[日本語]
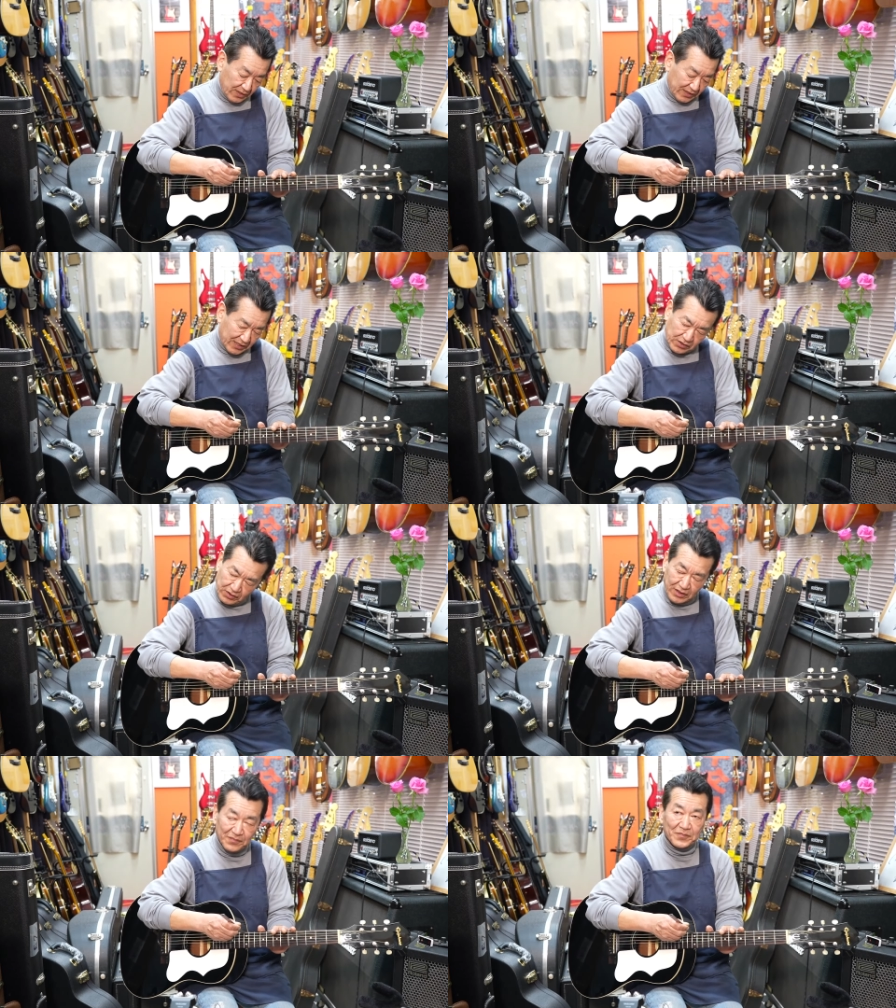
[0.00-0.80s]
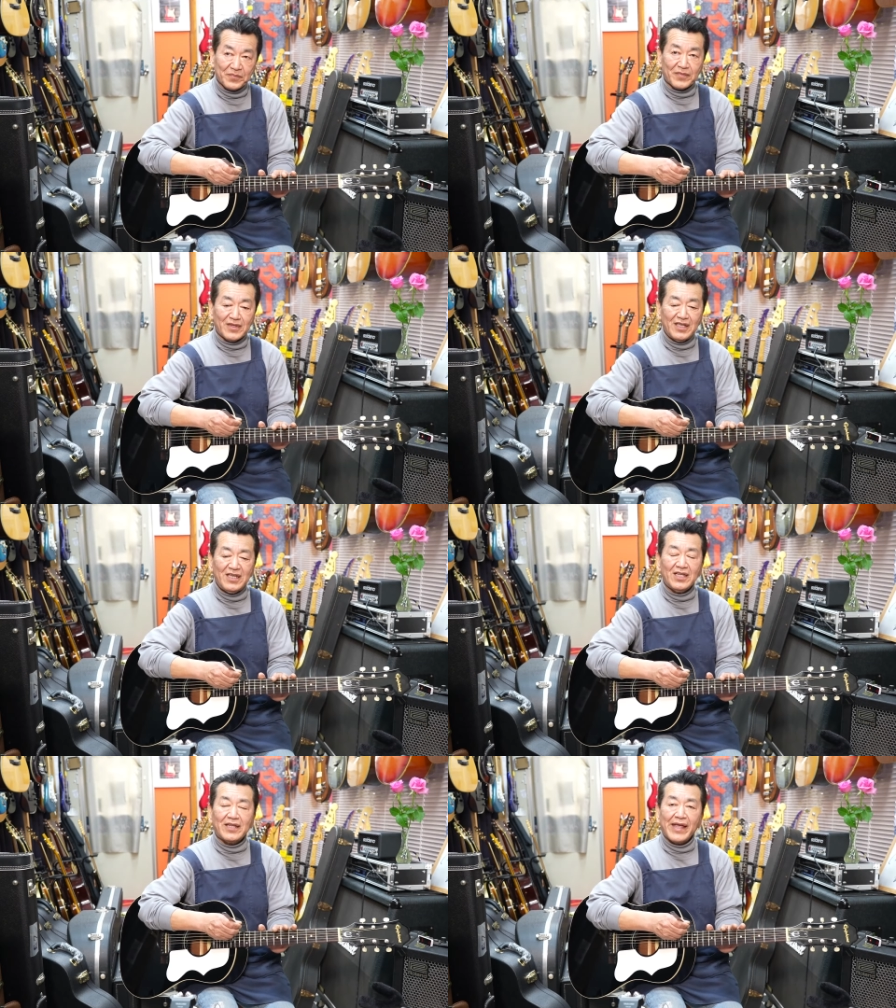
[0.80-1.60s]
低い
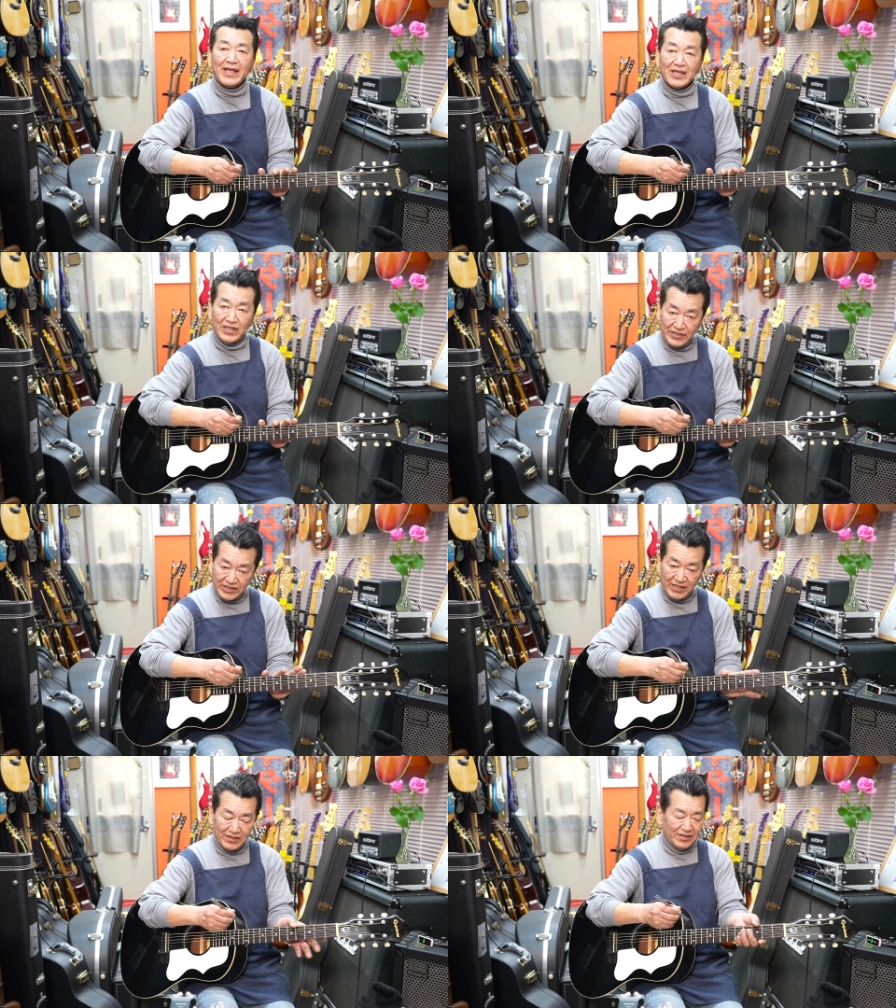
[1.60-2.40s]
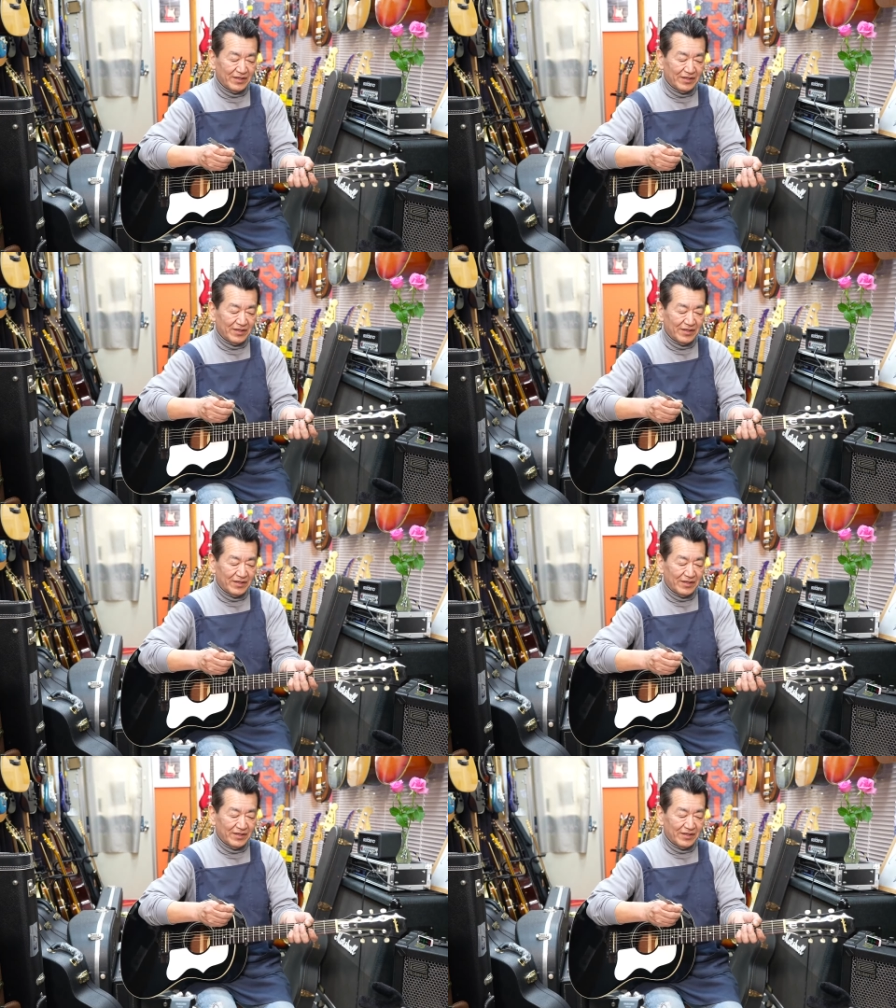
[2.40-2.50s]
2.1